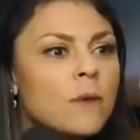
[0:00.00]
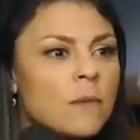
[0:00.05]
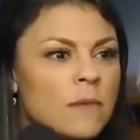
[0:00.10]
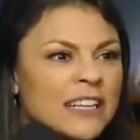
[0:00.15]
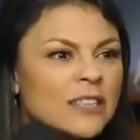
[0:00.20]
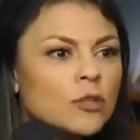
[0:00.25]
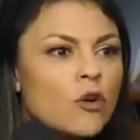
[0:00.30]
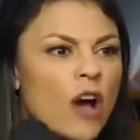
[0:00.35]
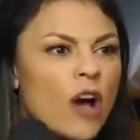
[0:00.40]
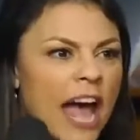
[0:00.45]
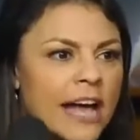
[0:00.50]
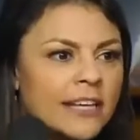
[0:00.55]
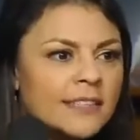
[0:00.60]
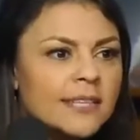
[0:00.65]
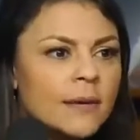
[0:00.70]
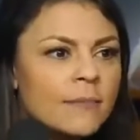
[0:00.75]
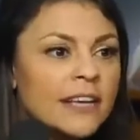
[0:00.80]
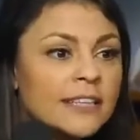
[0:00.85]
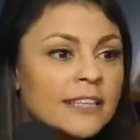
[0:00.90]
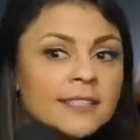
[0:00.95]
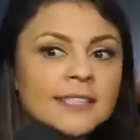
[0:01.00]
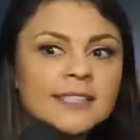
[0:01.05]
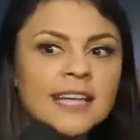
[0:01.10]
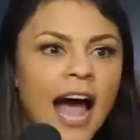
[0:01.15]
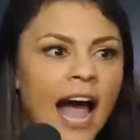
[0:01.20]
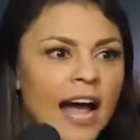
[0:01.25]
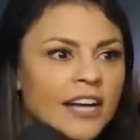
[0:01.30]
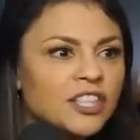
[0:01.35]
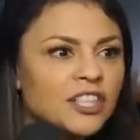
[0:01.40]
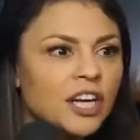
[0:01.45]
mandou essa Agora mensagem.
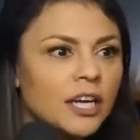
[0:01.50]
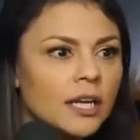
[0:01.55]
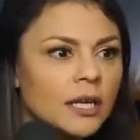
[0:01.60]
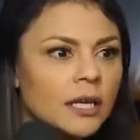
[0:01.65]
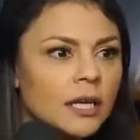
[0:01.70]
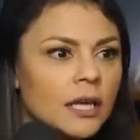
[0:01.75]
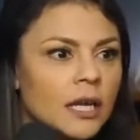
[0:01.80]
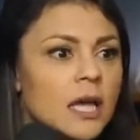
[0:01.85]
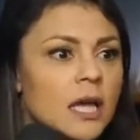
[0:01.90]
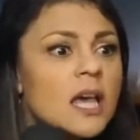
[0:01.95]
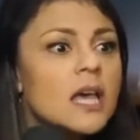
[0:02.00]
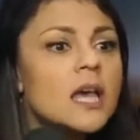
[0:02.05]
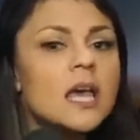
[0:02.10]
Agora ele tá pro É mesmo?